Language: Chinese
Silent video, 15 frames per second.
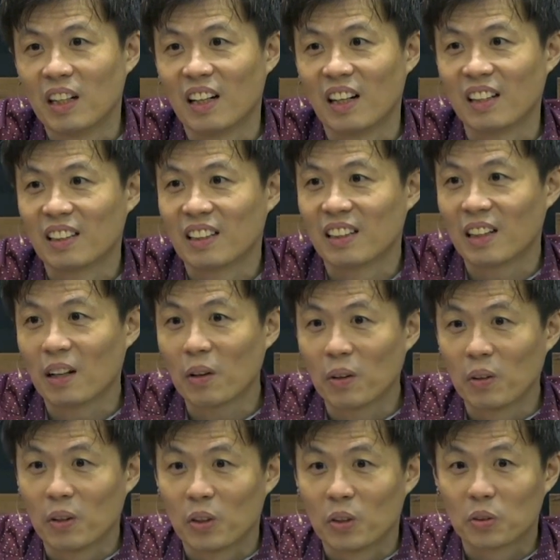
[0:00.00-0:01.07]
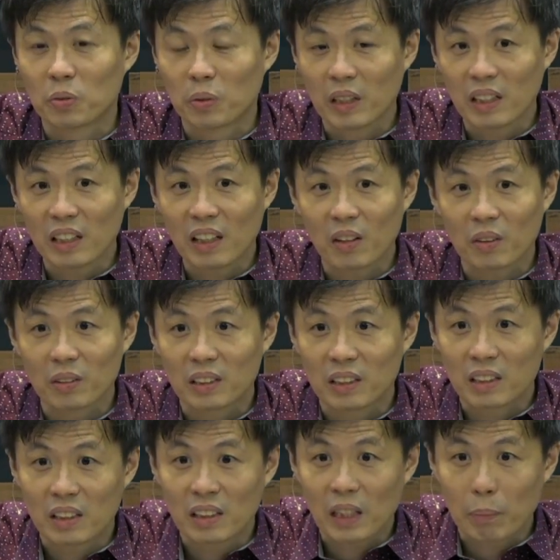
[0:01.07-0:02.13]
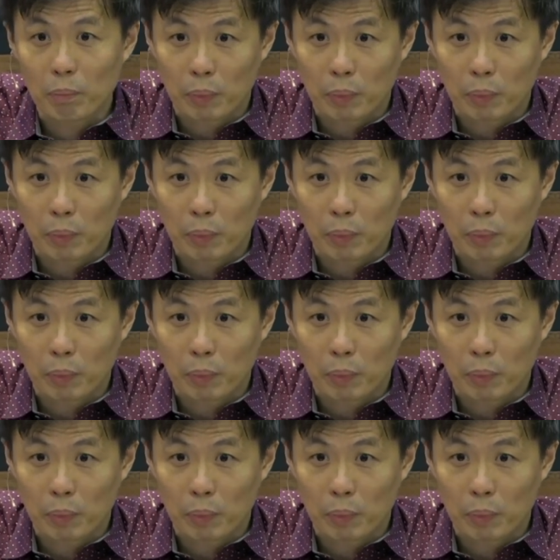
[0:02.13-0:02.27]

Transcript: 啊，那然后谁要现在